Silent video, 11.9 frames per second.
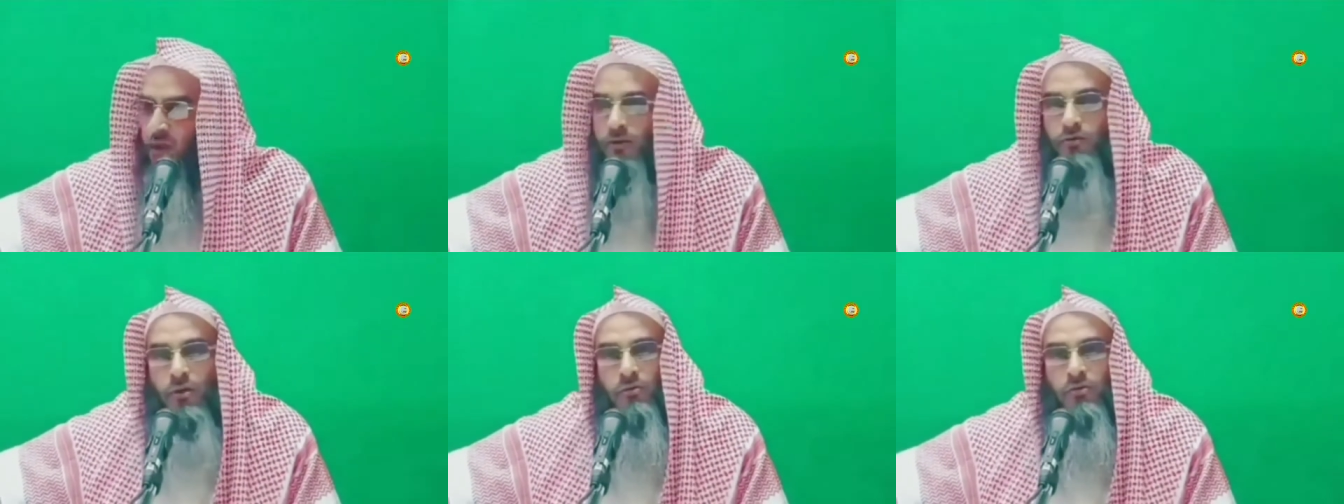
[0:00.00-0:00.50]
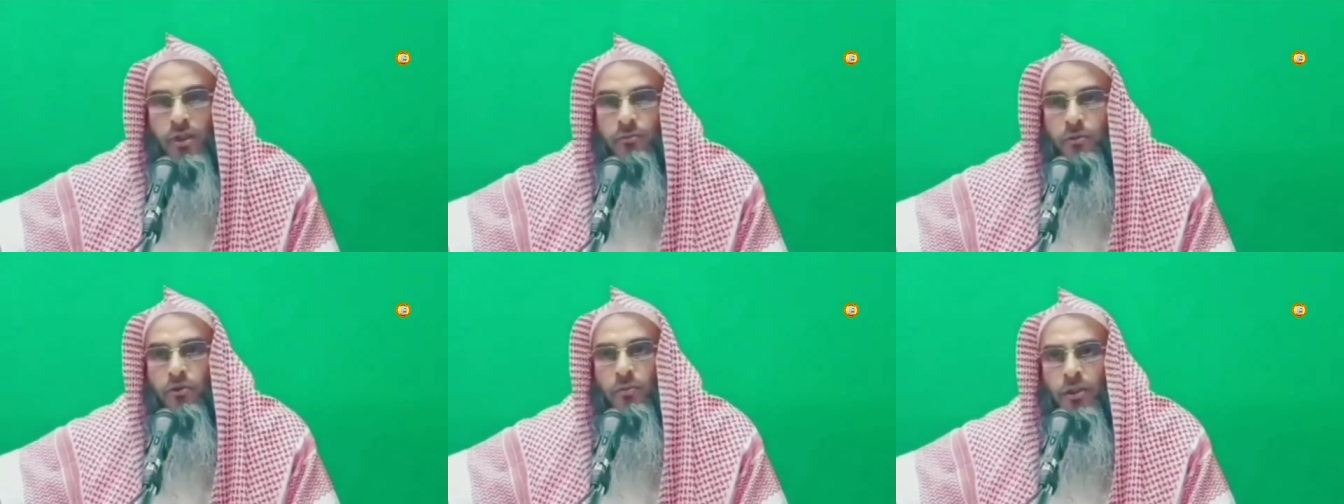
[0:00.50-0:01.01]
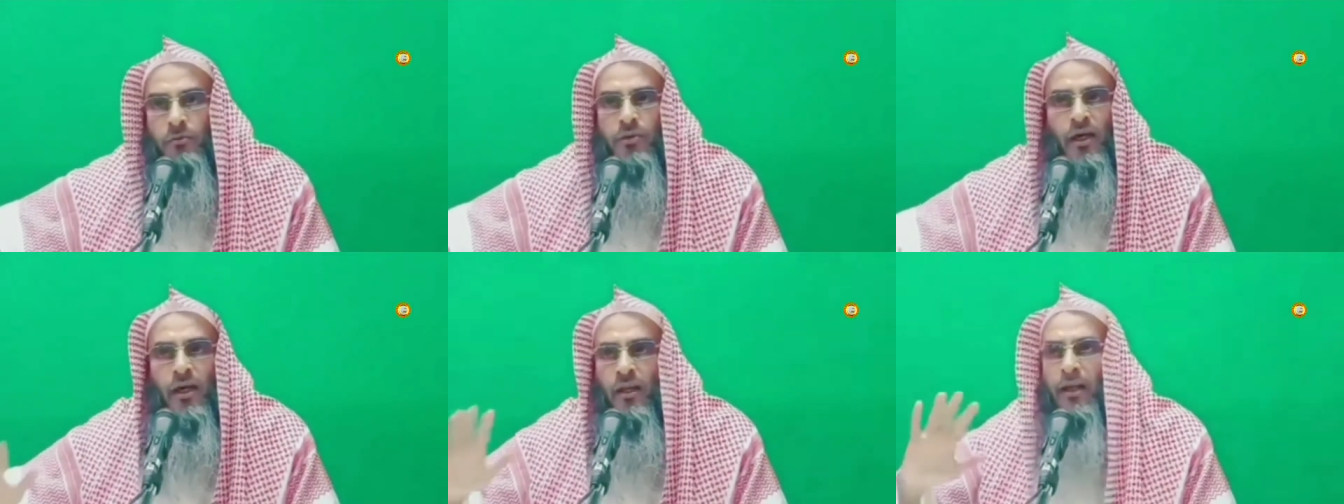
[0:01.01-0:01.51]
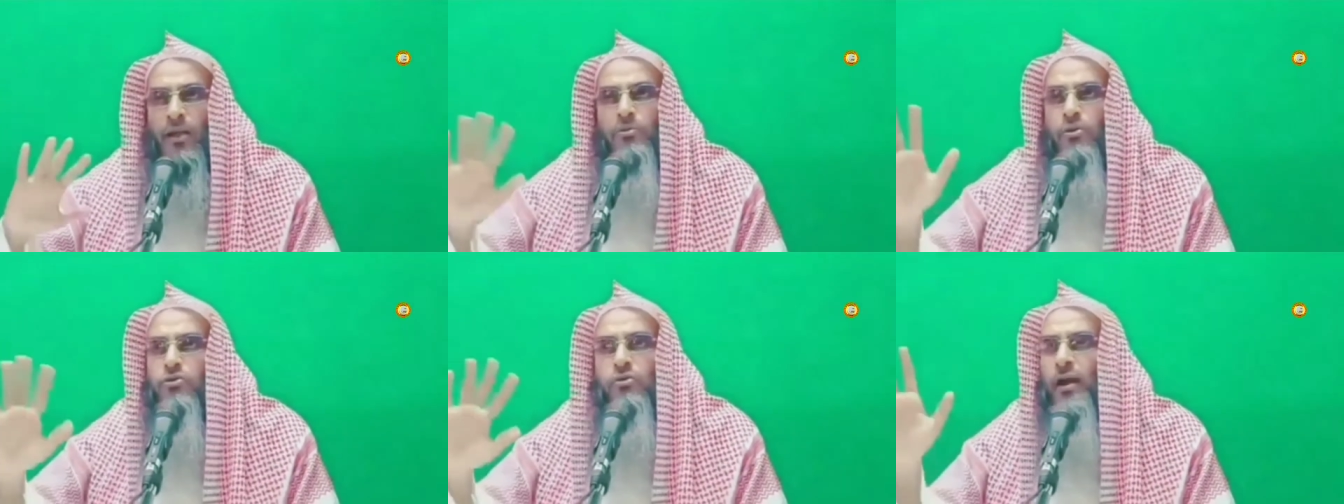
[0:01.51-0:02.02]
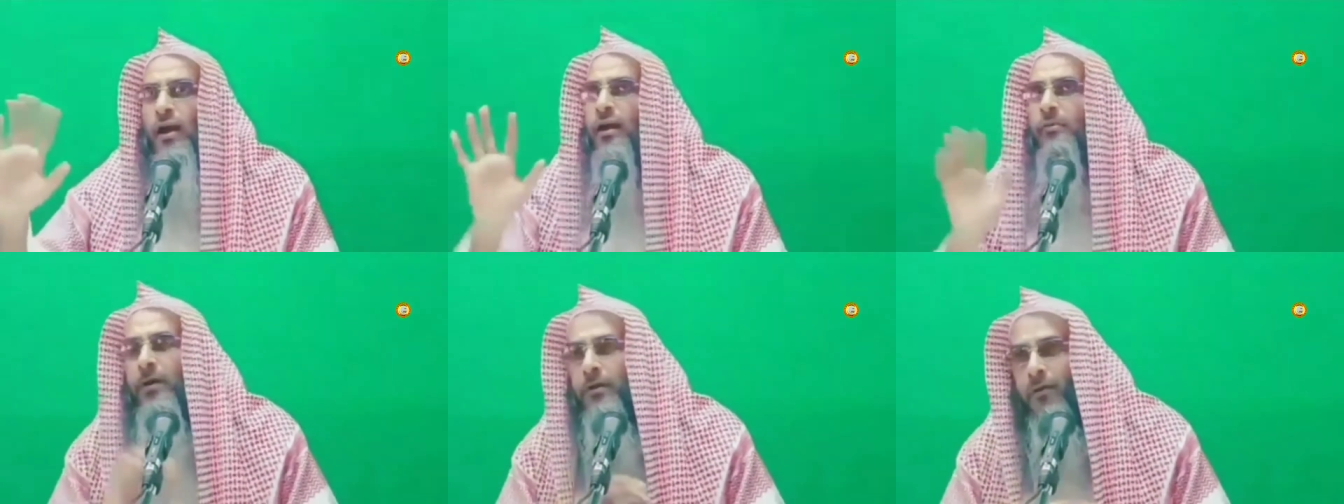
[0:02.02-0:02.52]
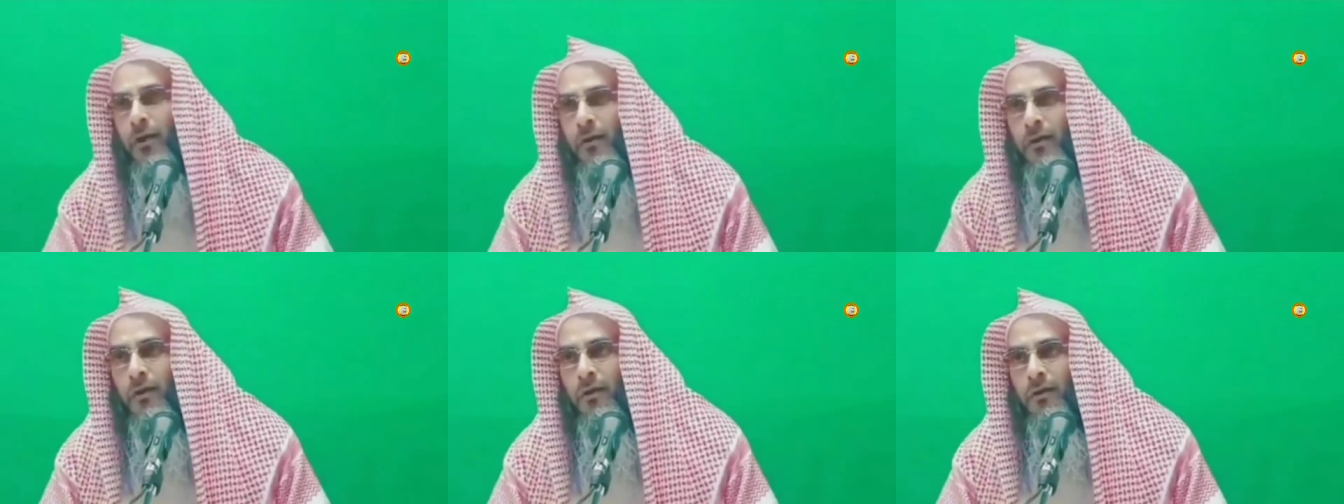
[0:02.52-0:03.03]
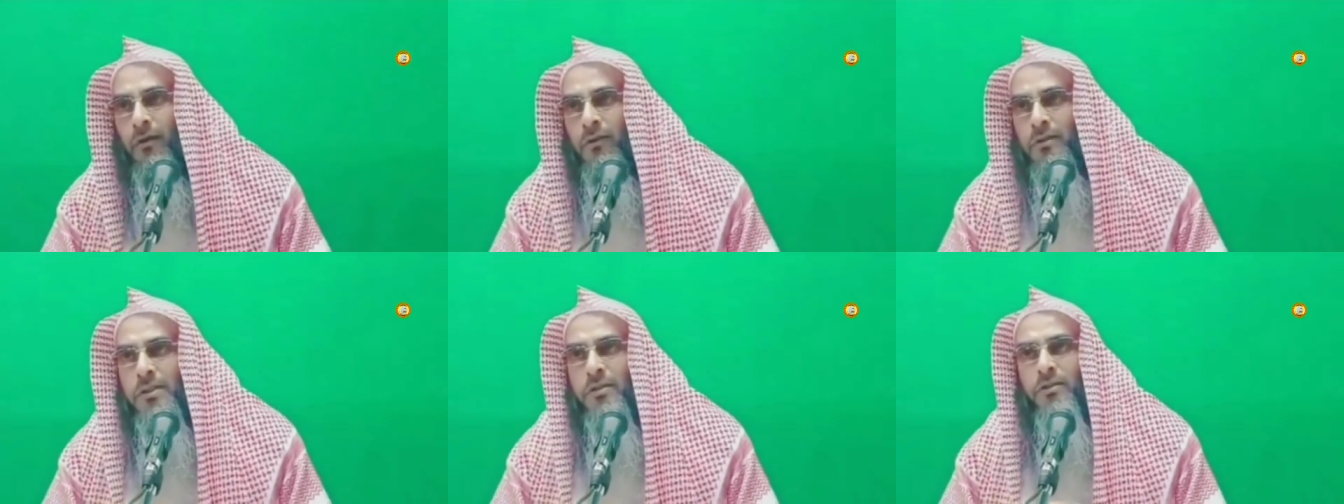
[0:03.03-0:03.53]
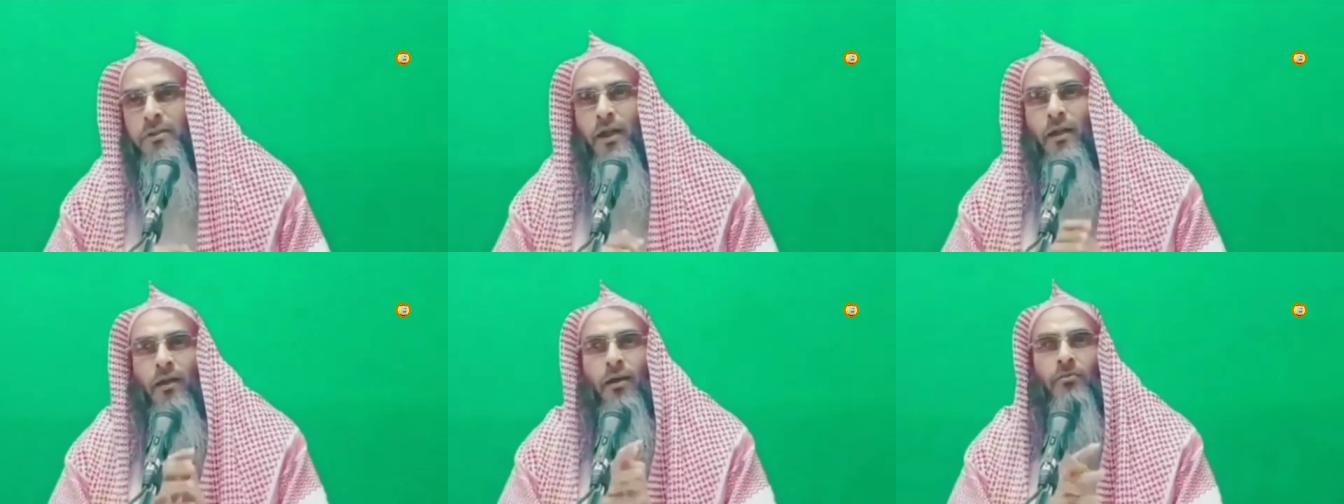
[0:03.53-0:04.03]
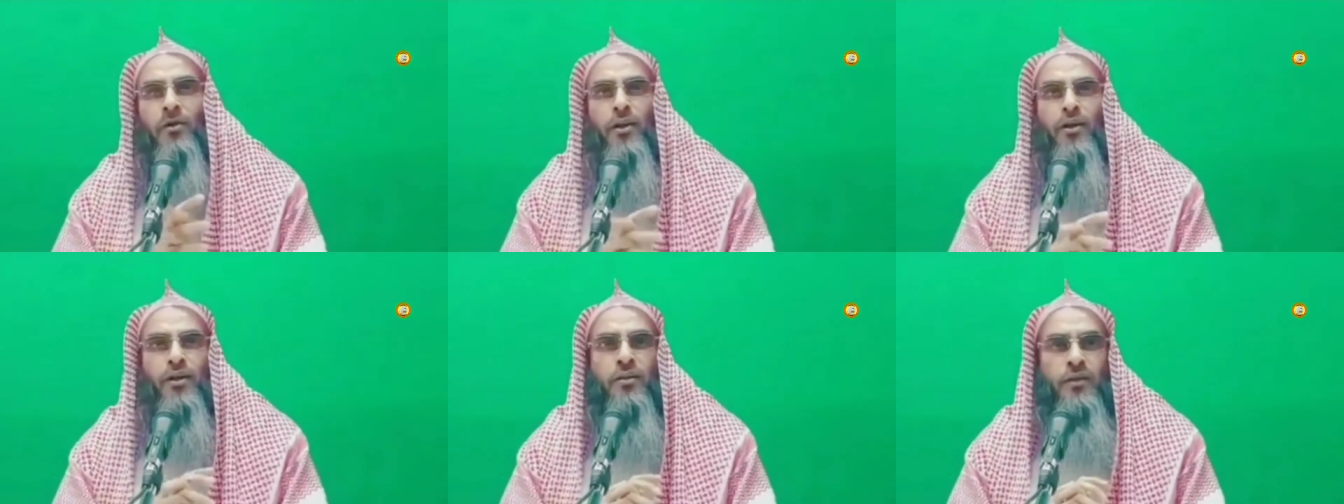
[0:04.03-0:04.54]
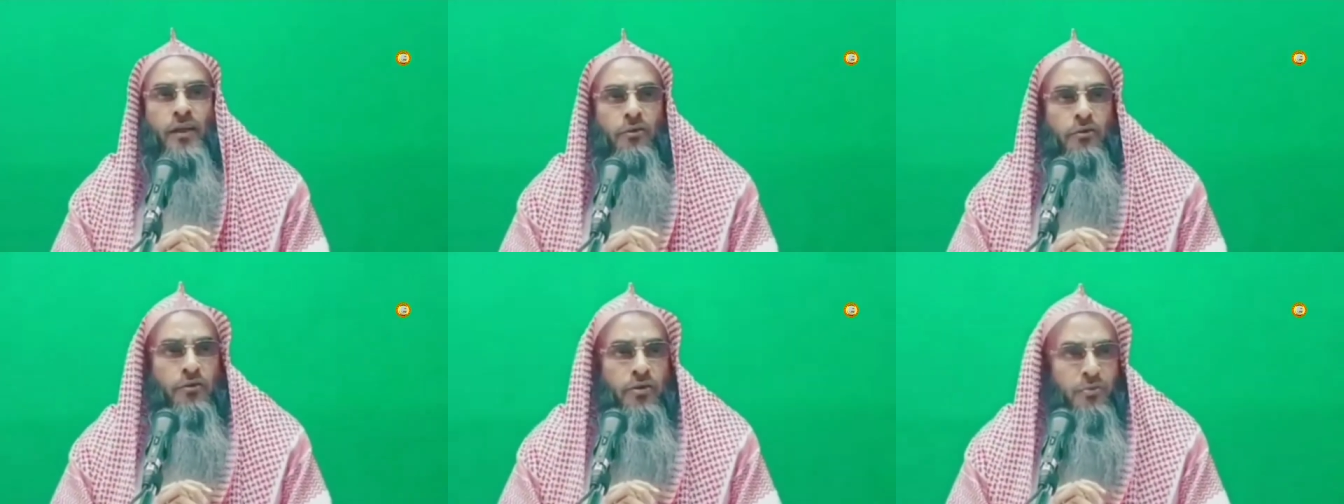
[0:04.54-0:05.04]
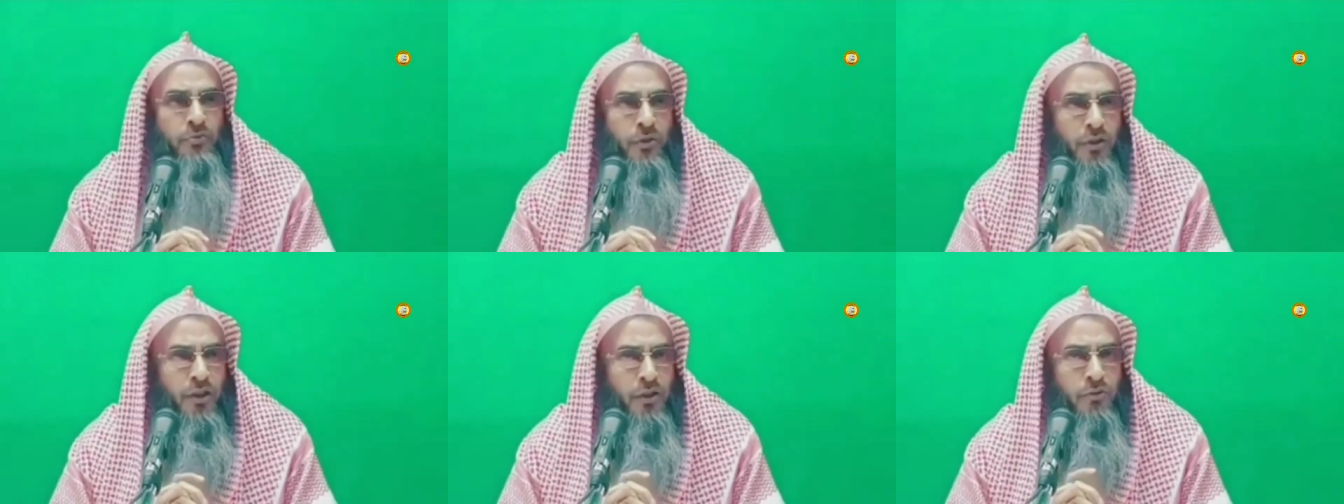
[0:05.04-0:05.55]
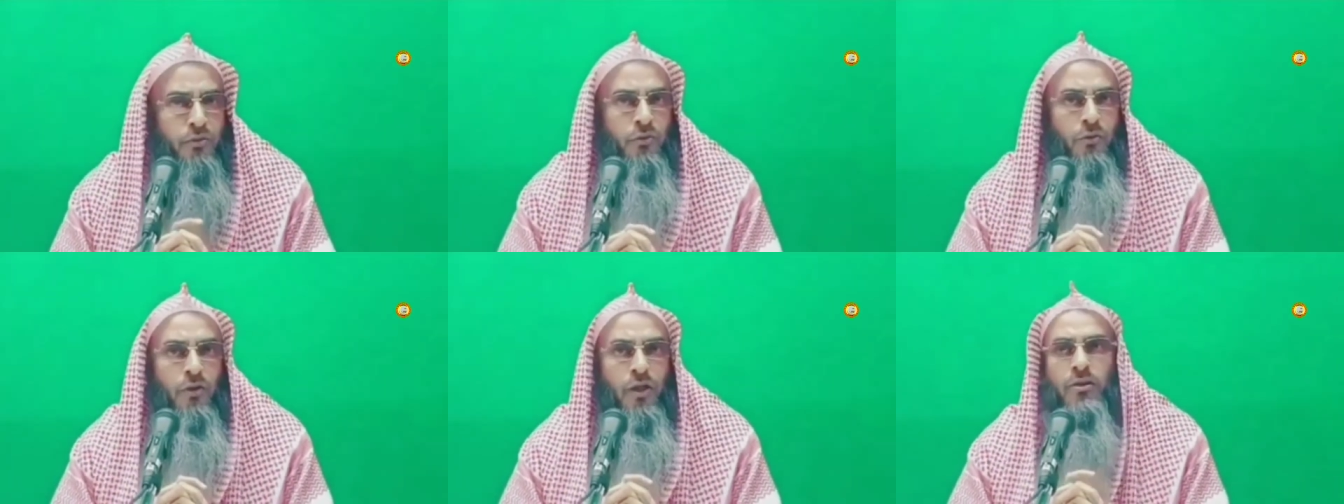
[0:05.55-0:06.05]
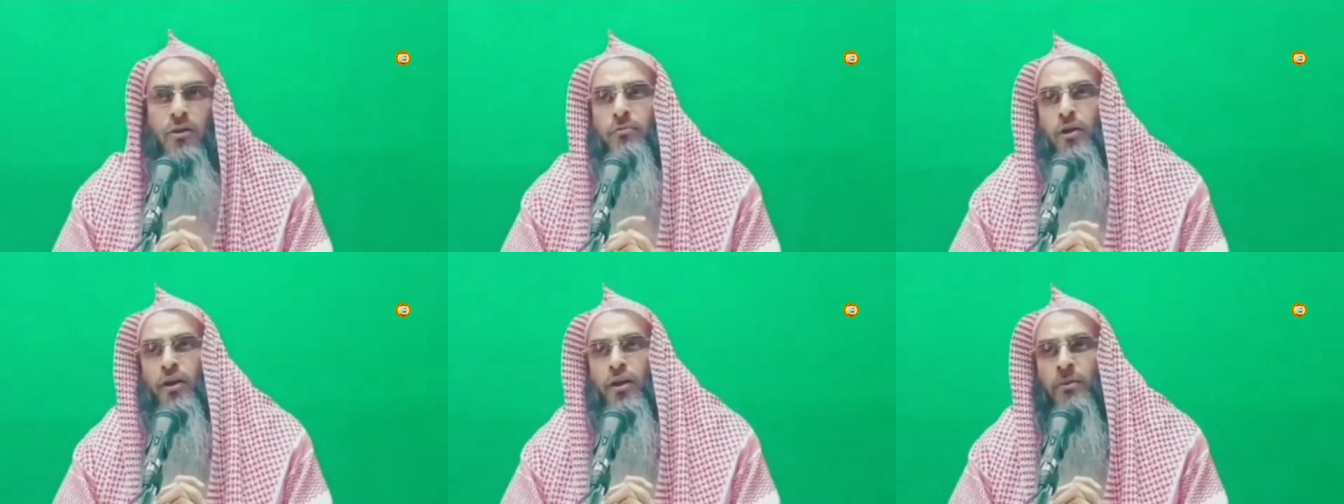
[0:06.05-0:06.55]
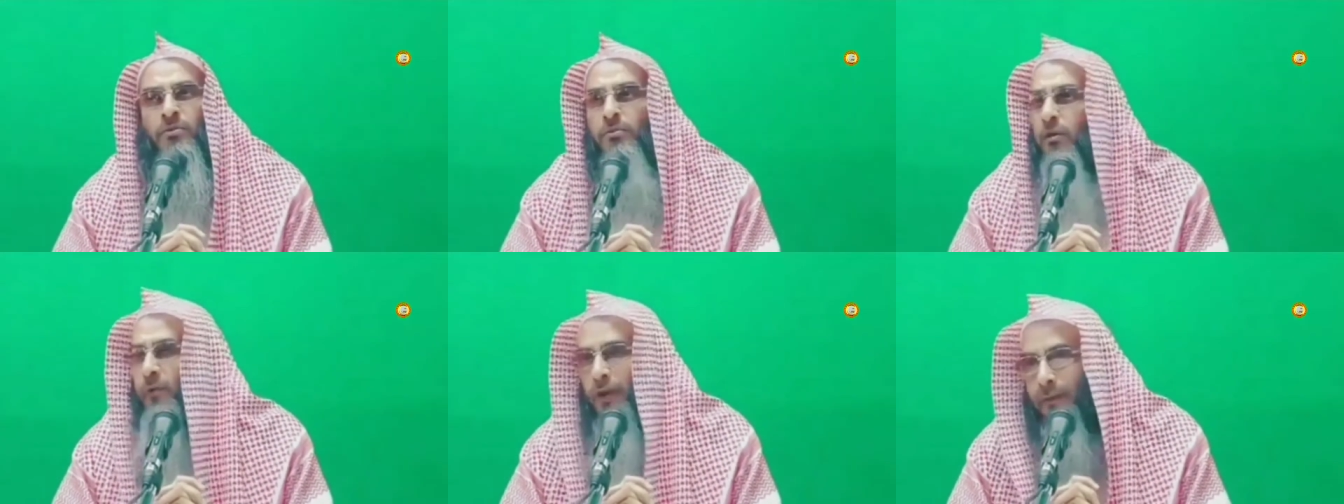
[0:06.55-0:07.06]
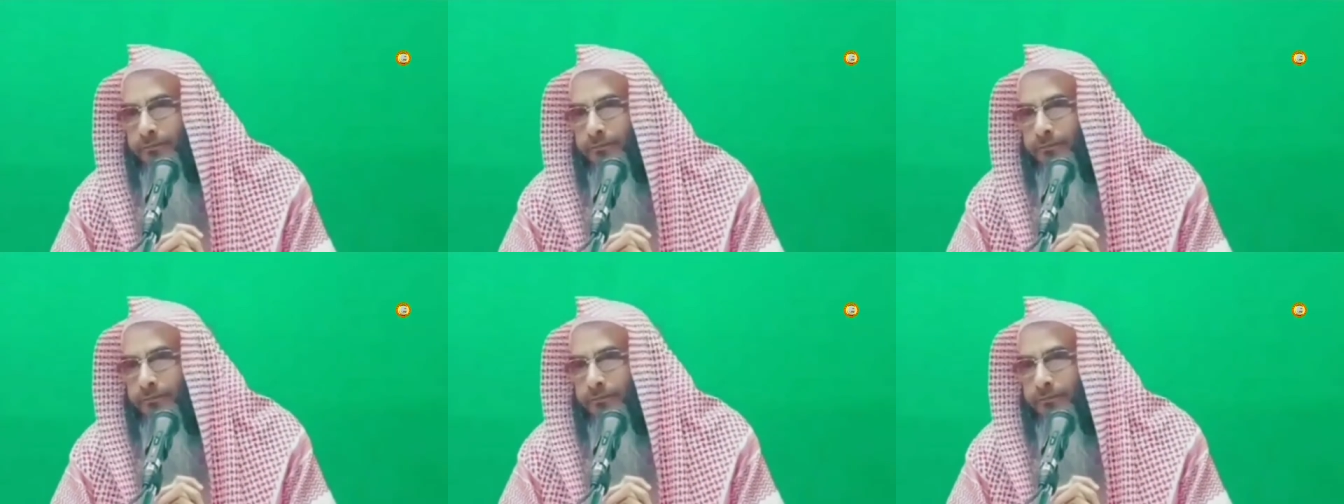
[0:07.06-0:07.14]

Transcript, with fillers: সুরে হুজাত প্রথম হাতে বলছে আল্লাহ এবং রসুলের আগে বাড়িও না যে কথা আল্লাহ বলেননি তার রসুল সম্পর্কে রসুল উল্লাহ সঙ্গে বলেননি আপনি বলবেন না